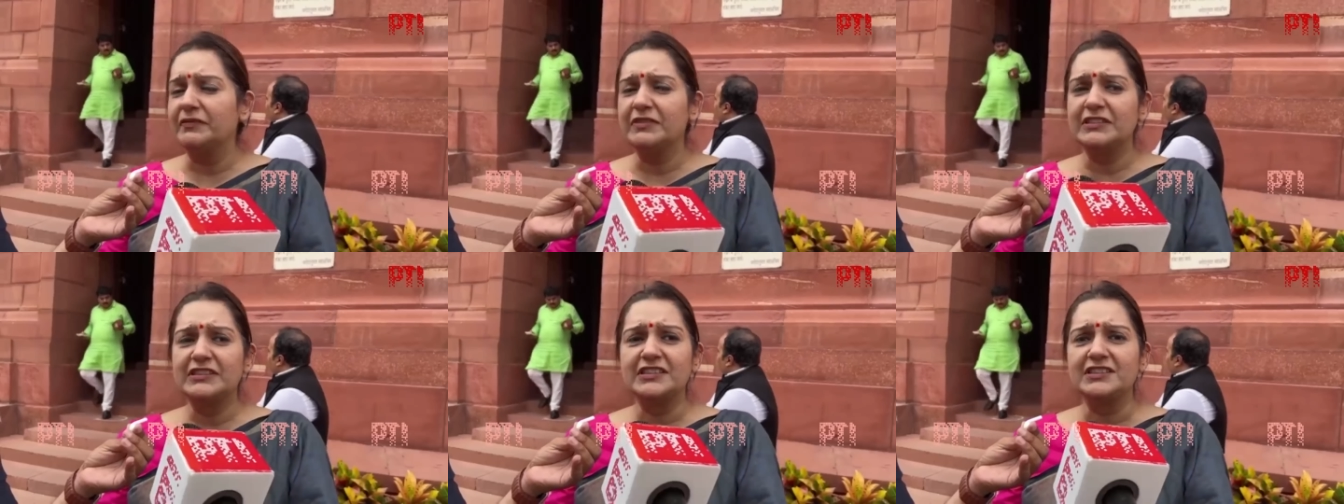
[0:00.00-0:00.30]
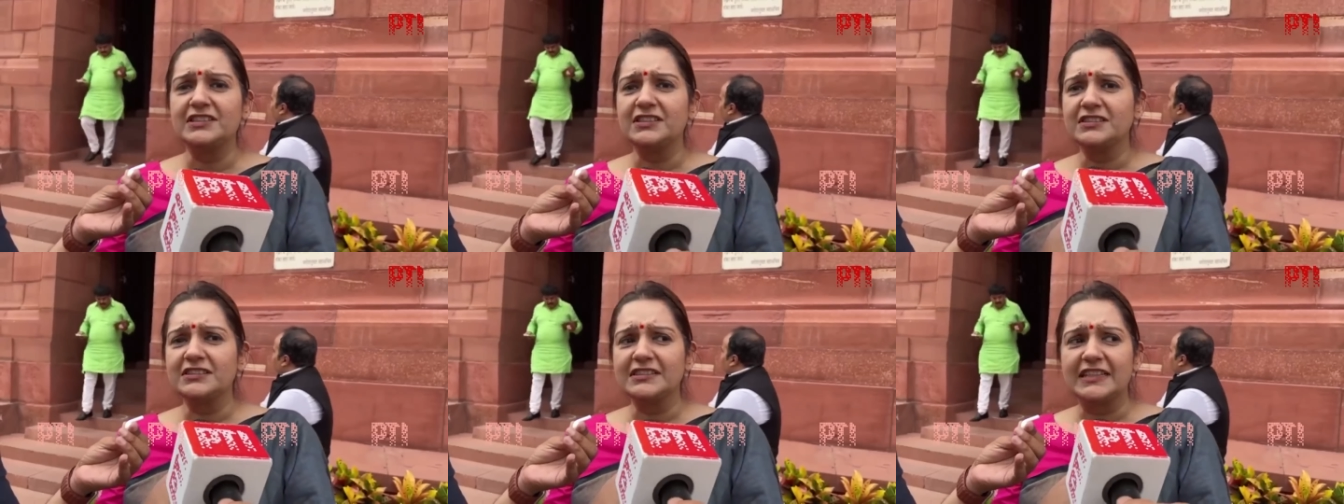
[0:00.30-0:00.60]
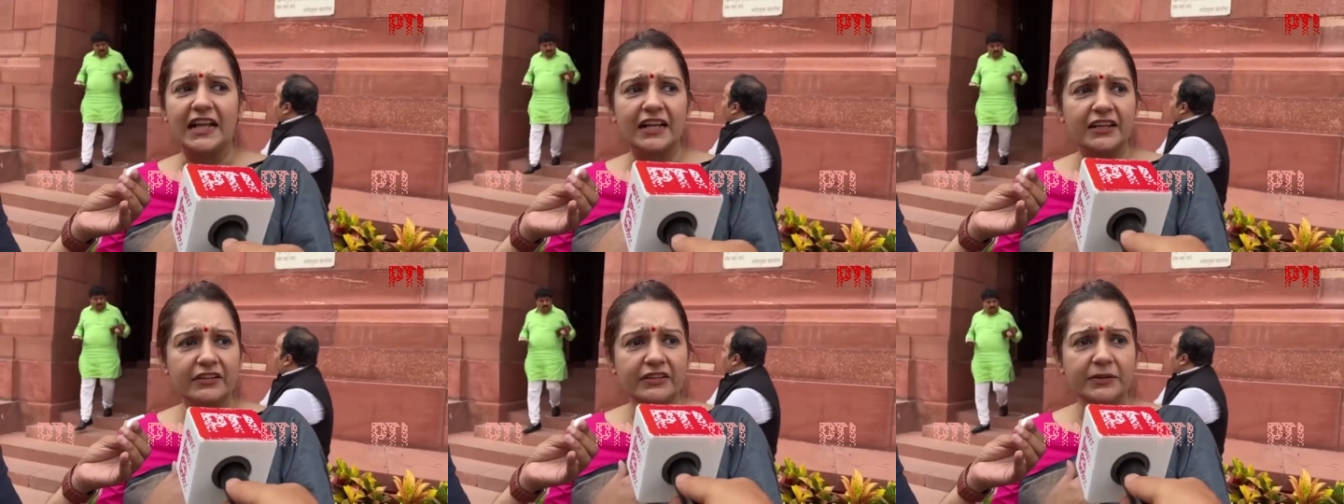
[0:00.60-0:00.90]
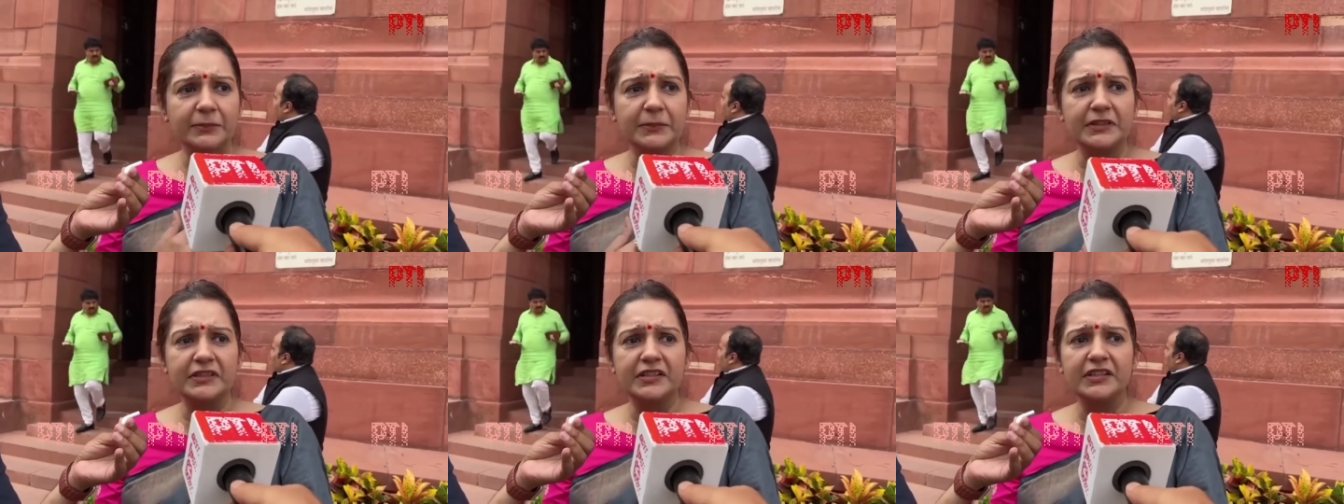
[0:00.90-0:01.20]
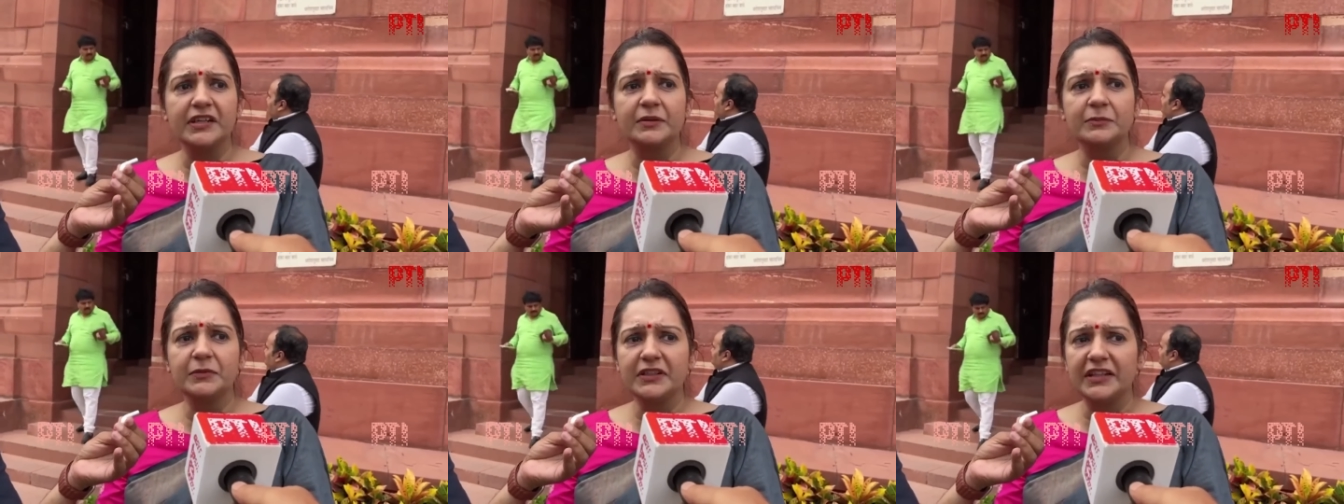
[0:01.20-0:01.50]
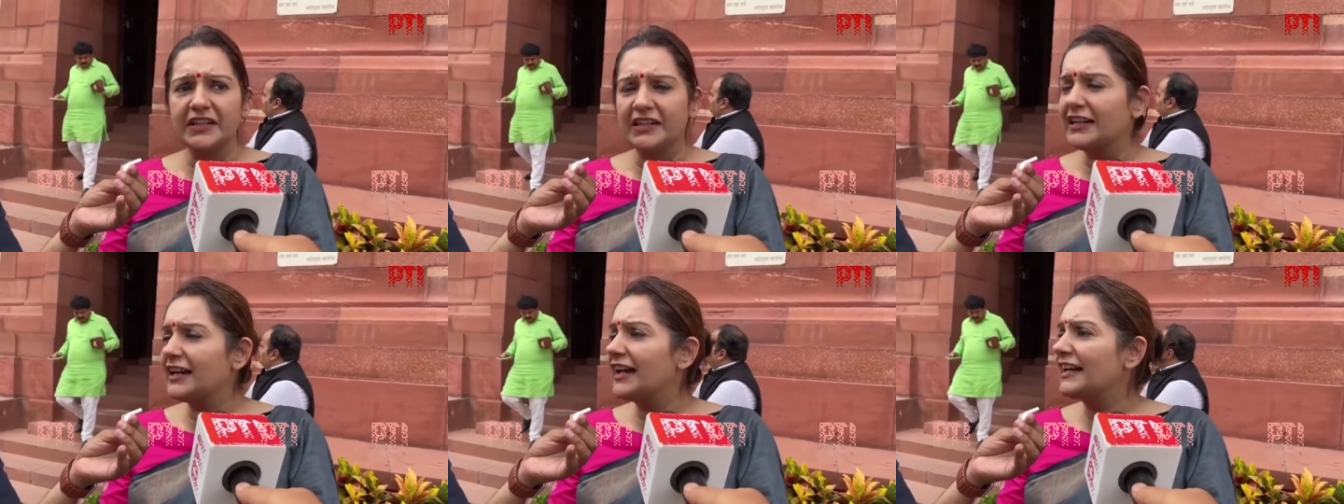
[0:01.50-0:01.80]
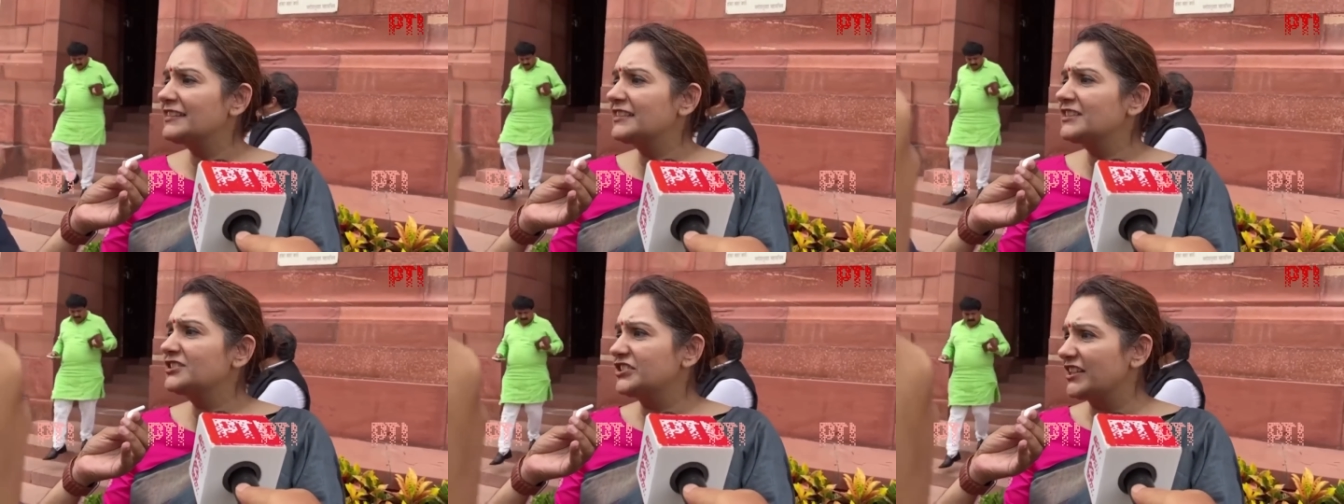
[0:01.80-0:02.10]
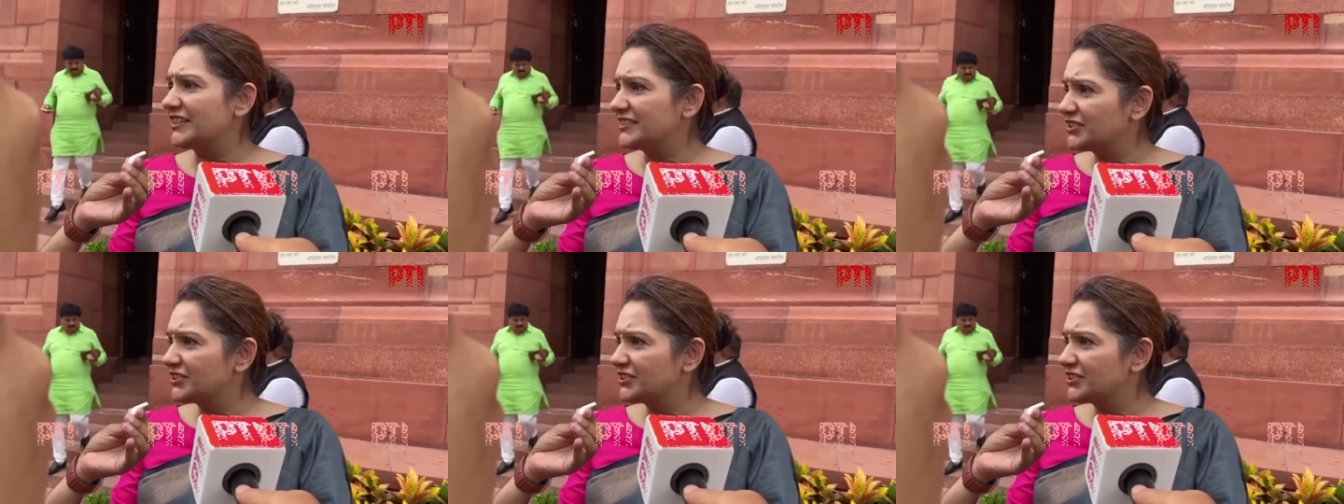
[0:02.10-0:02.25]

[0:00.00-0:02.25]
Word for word: मैं विजिटर्स गैलरी में थी हमने देखा एज अ